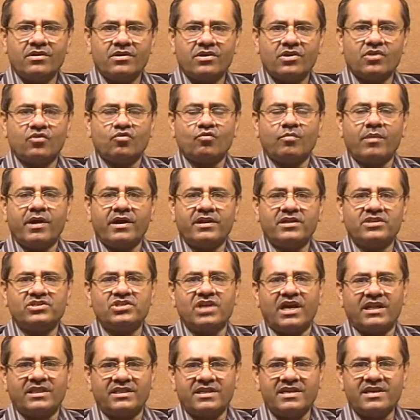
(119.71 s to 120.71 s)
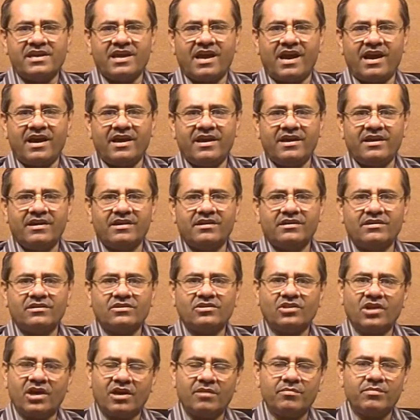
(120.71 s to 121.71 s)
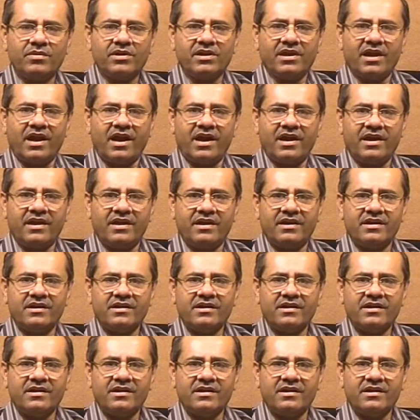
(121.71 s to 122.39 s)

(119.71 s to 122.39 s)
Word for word: कि तुम्हारी जाति क्या है धर्म क्या है